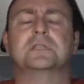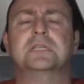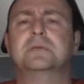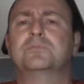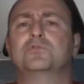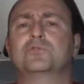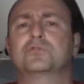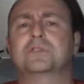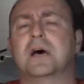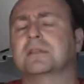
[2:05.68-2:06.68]

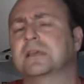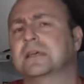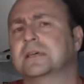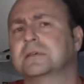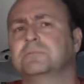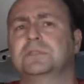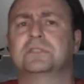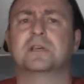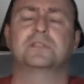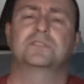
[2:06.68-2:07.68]
2,5 saate yakın
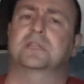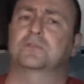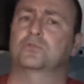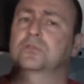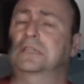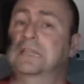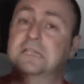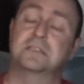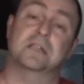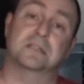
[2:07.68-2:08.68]
bir dalıştan sonra
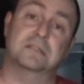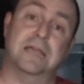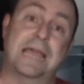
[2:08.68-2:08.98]
denizaltı